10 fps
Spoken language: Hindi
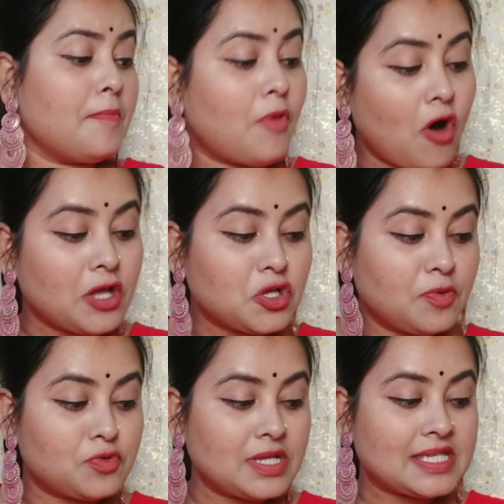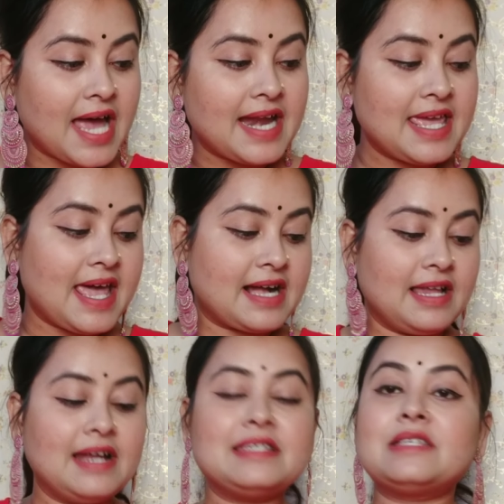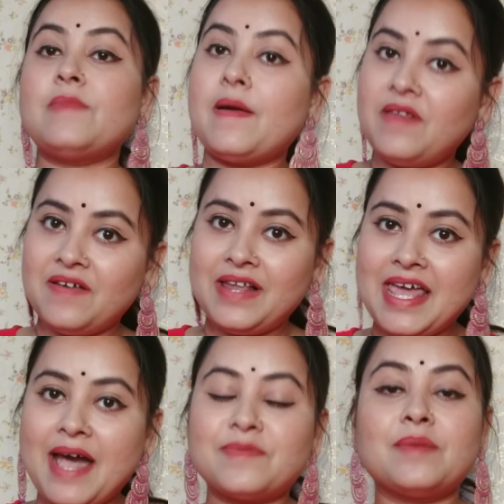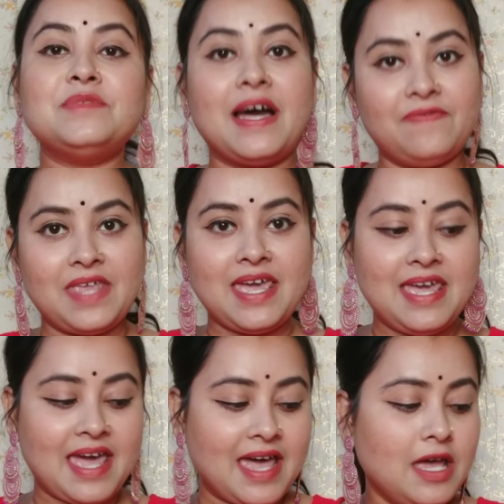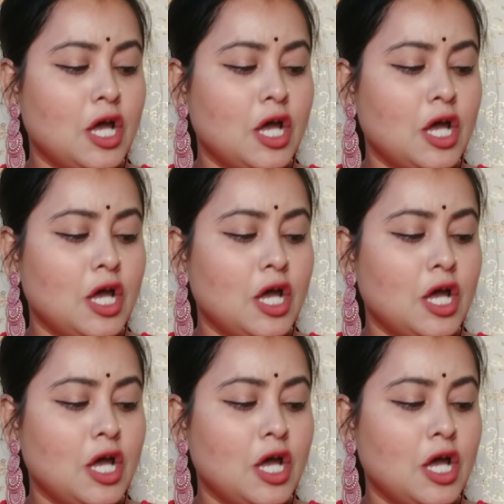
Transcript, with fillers: बहुत खूबसूरत साड़ी है कलर्स इसमें अवेलेबल हैं आप सब जानते ही हैं